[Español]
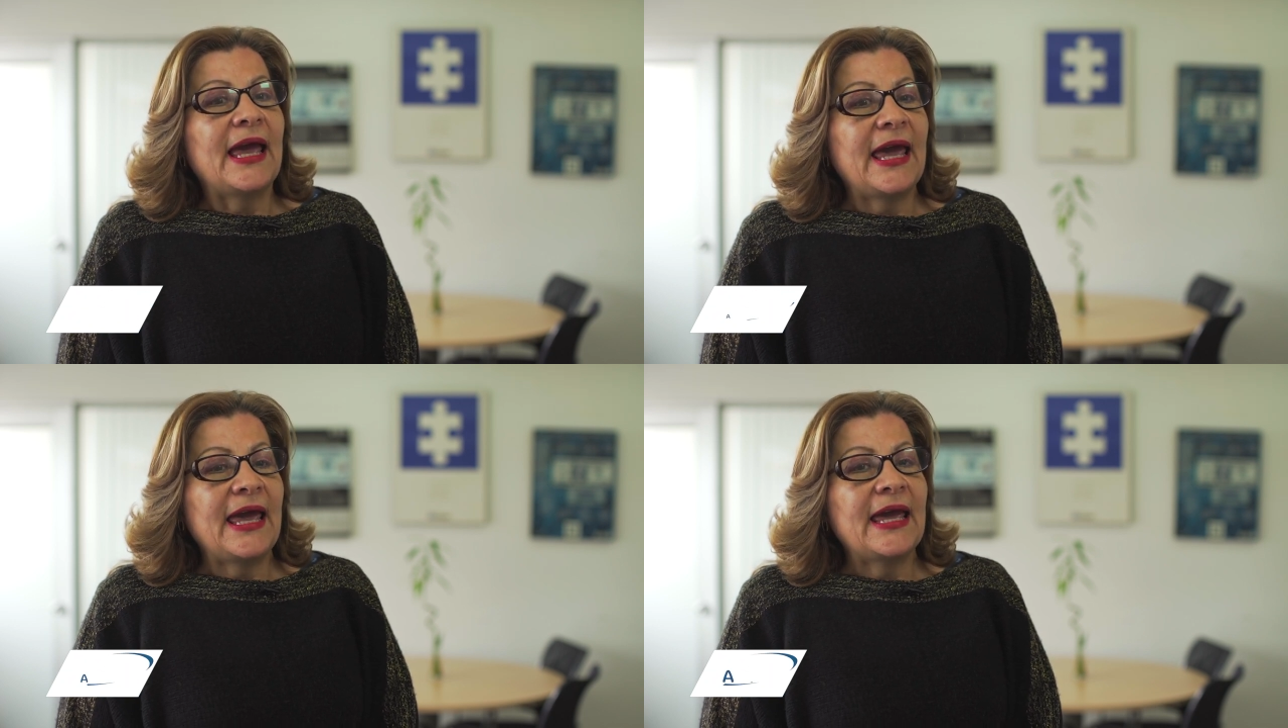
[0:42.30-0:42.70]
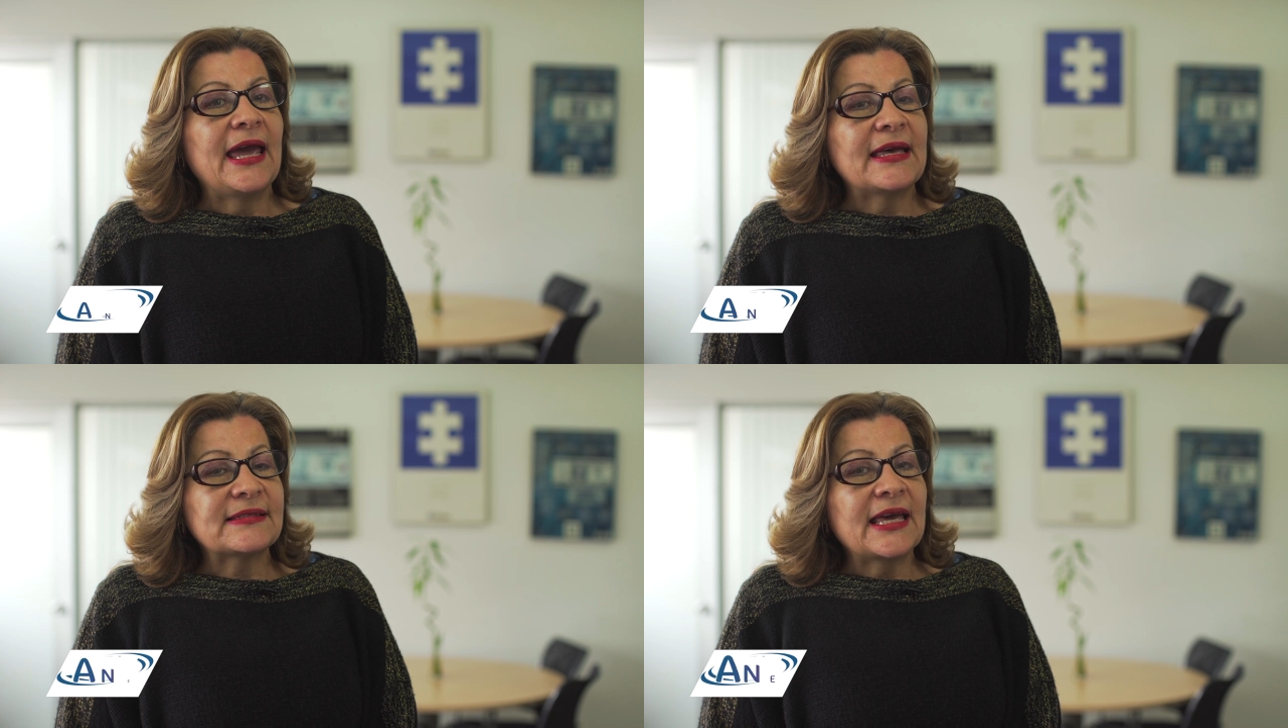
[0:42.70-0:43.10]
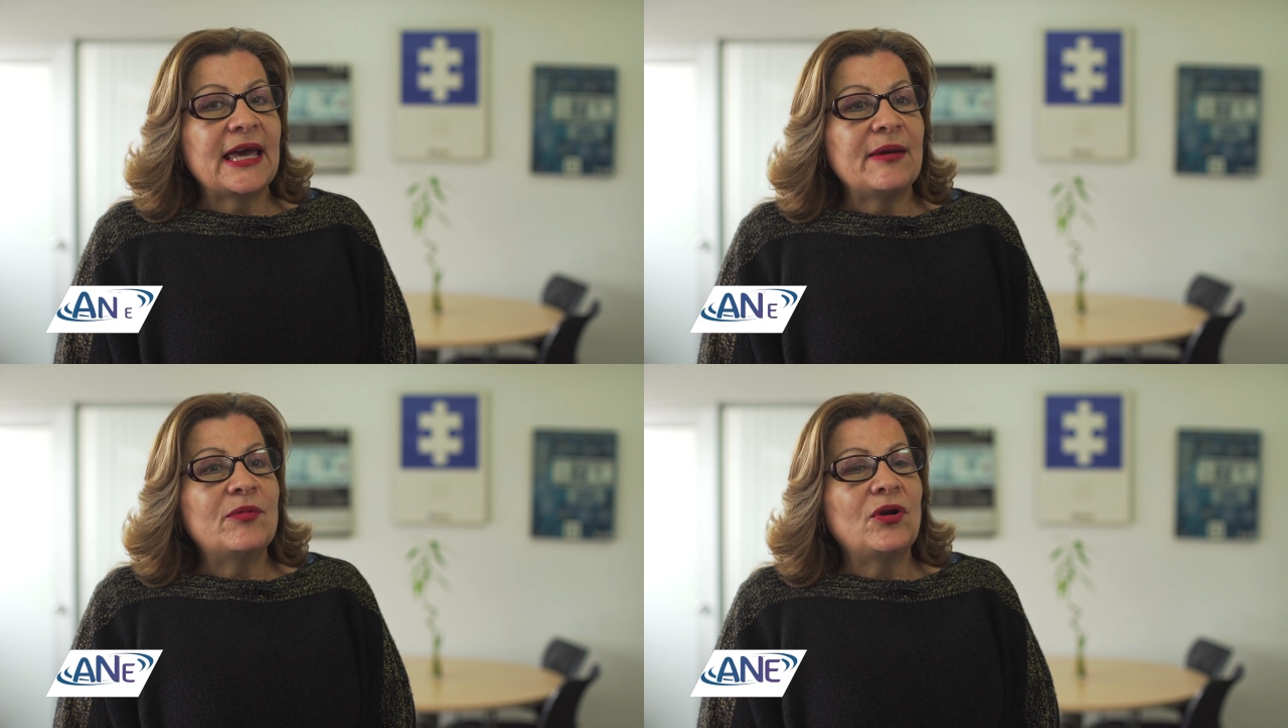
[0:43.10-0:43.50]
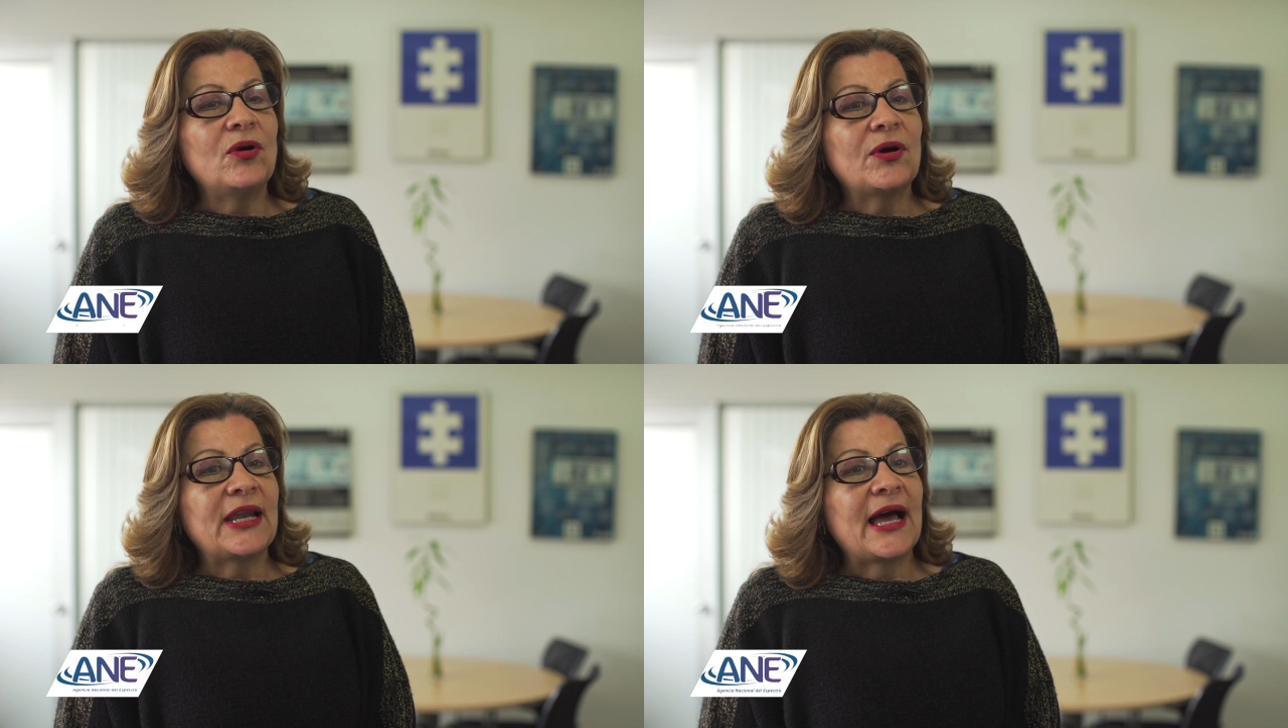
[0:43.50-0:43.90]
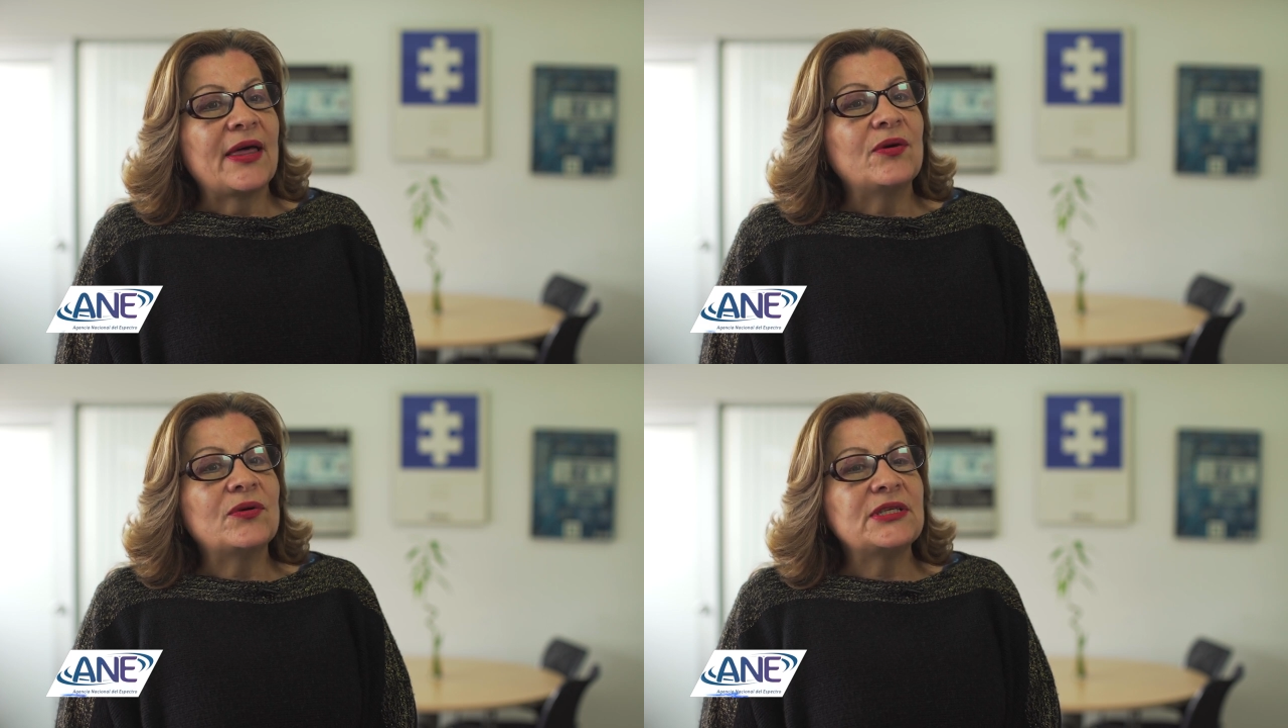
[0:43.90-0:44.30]
eh, es que hemos
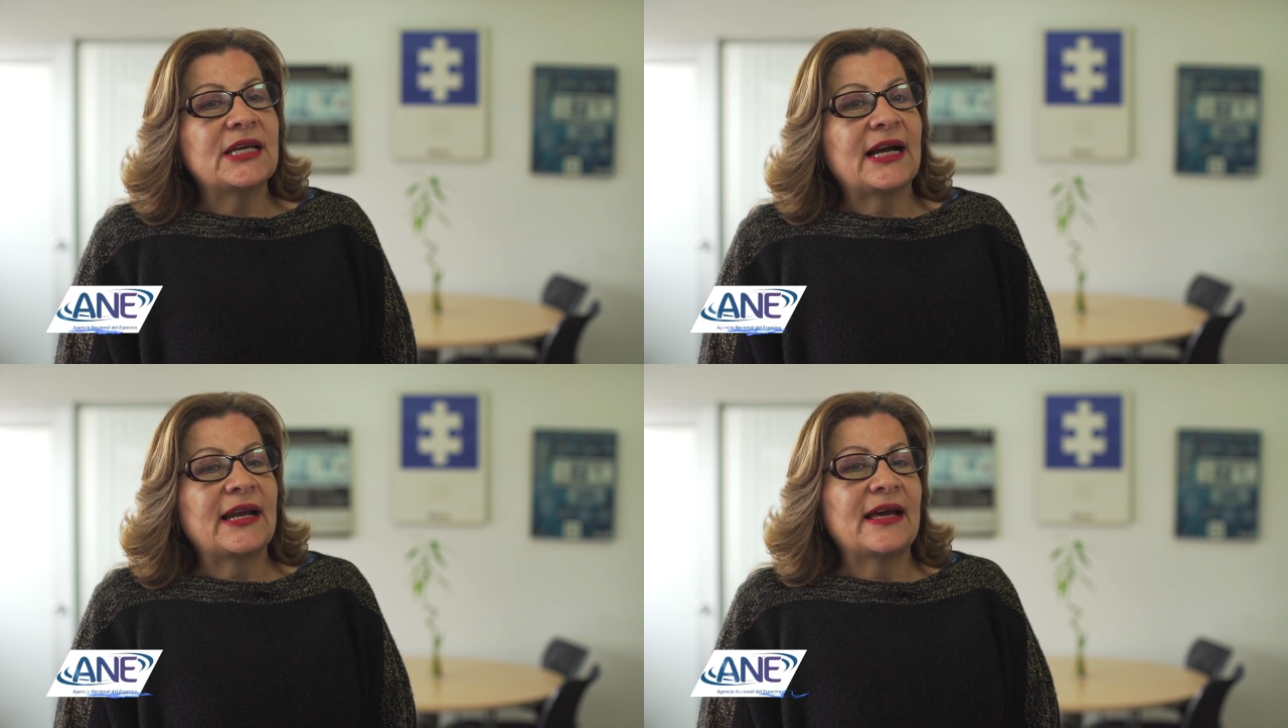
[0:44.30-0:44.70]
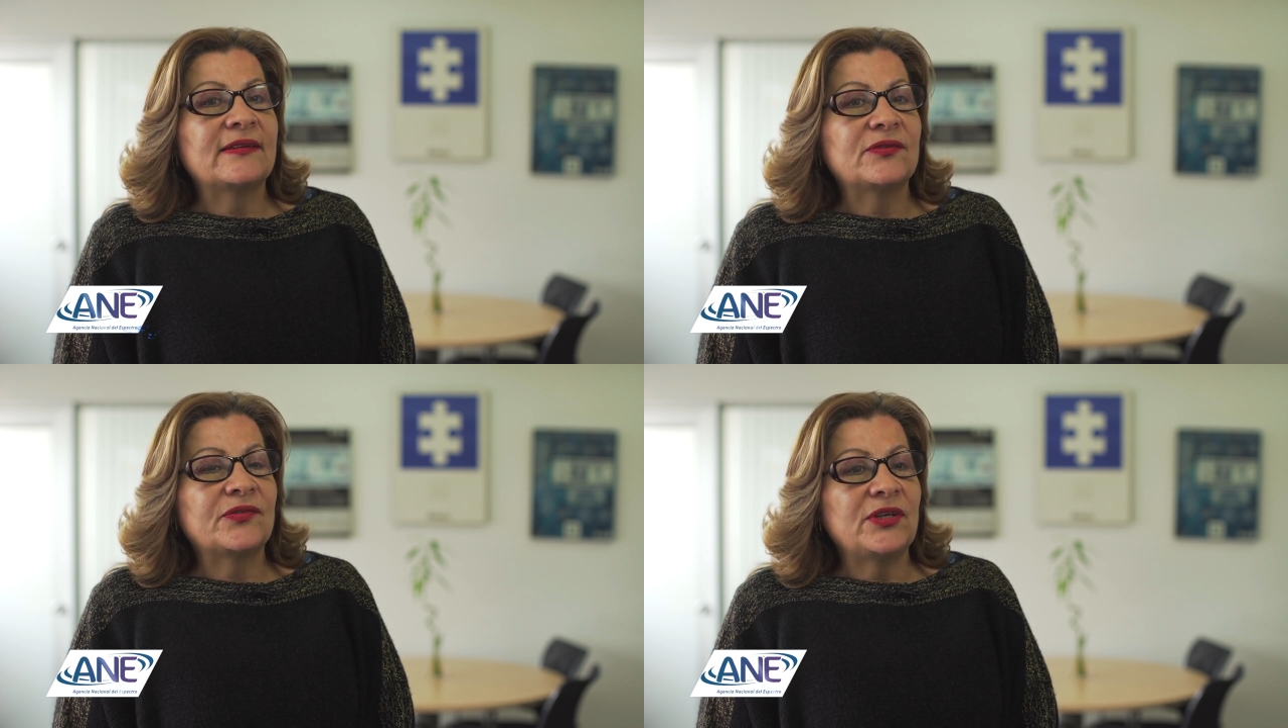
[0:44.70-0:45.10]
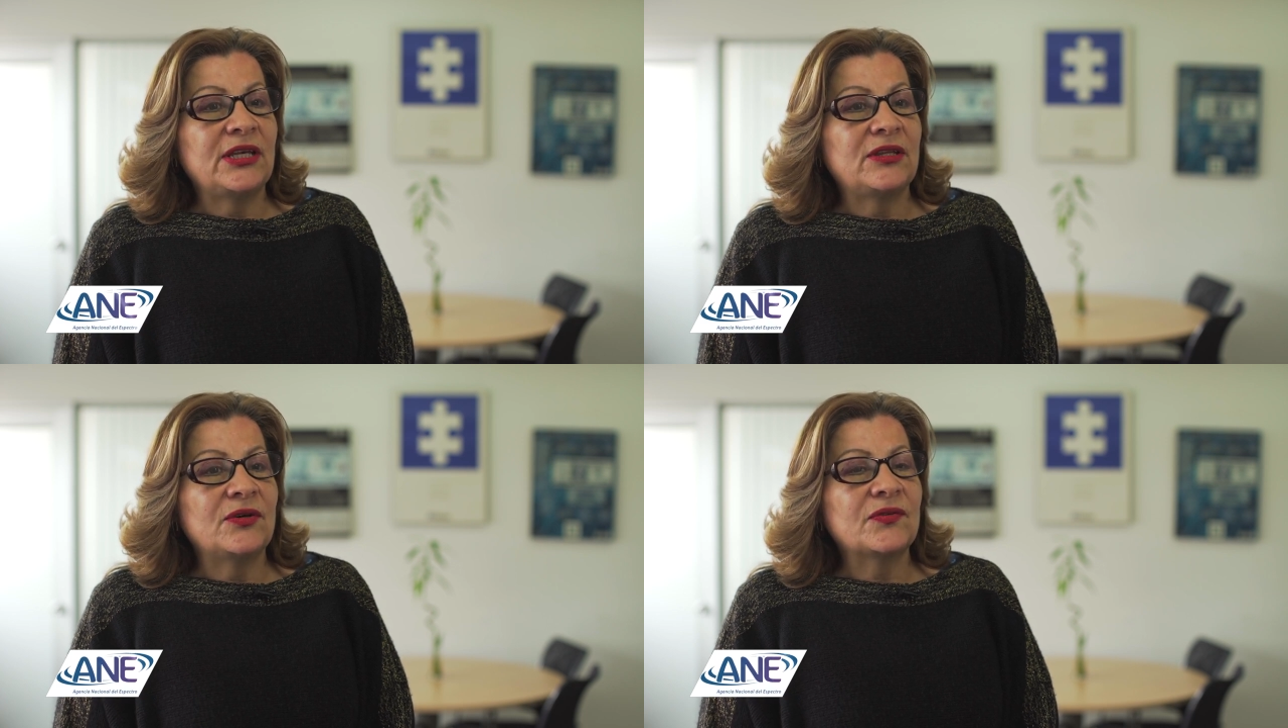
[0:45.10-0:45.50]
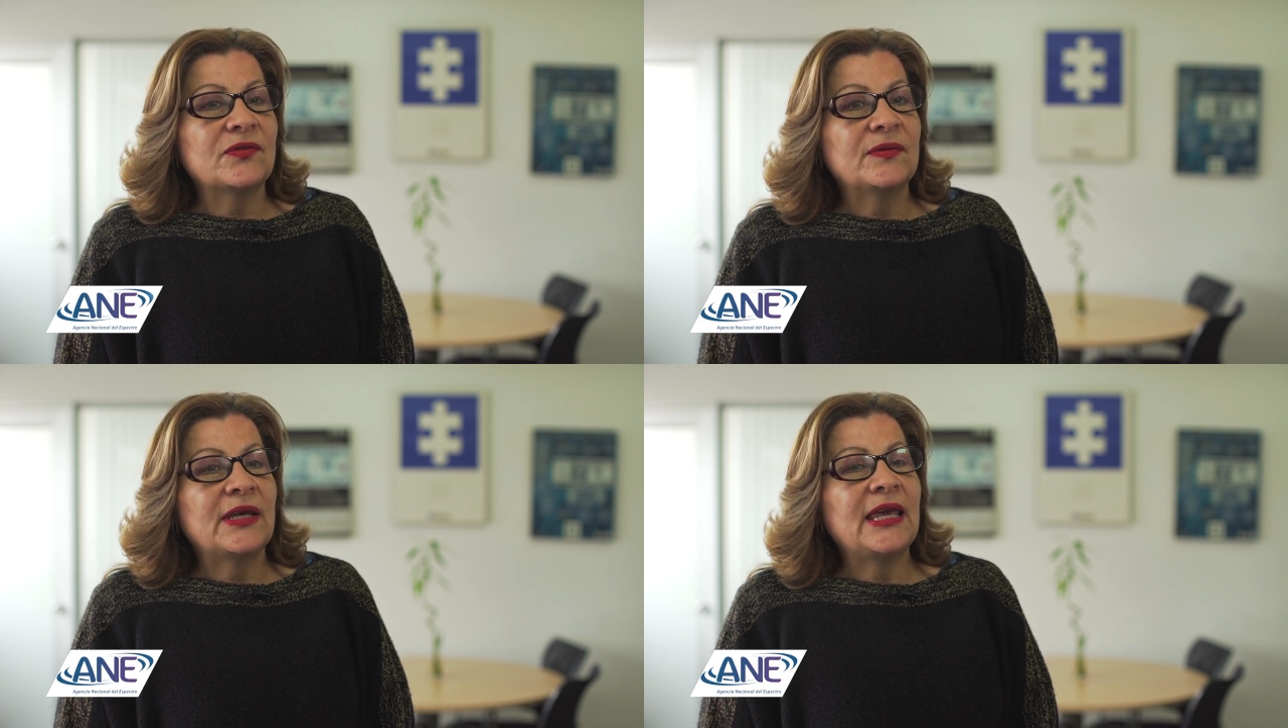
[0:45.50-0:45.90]
logrado llegar a esos sitios,